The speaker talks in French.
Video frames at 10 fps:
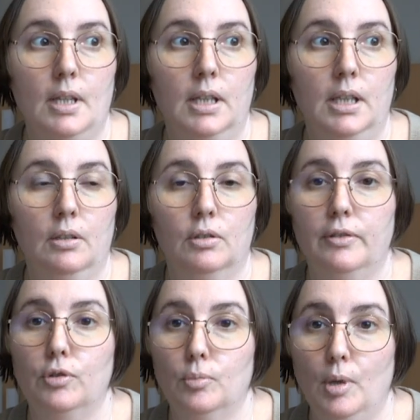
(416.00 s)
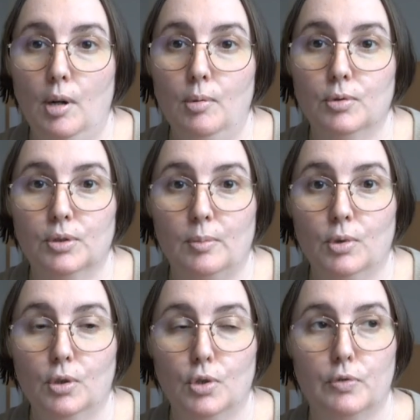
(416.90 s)
et euh, des vieux meubles
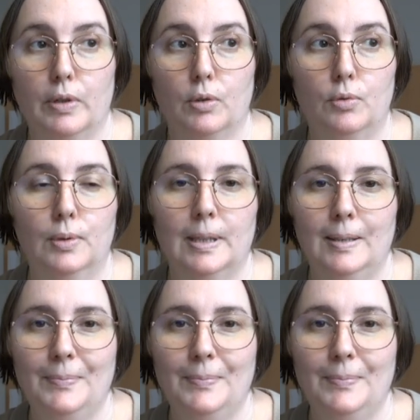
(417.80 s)
notamment que je vais relooker.